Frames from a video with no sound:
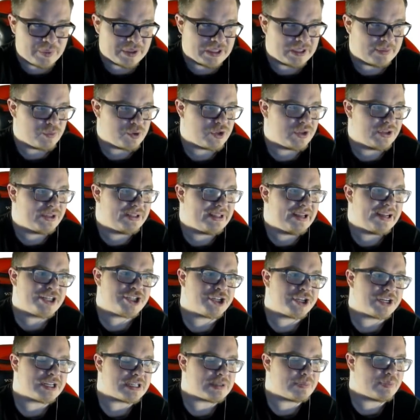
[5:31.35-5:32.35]
потому что
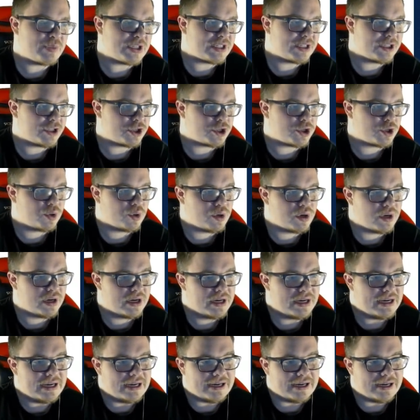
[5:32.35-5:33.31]
дальше расписано, что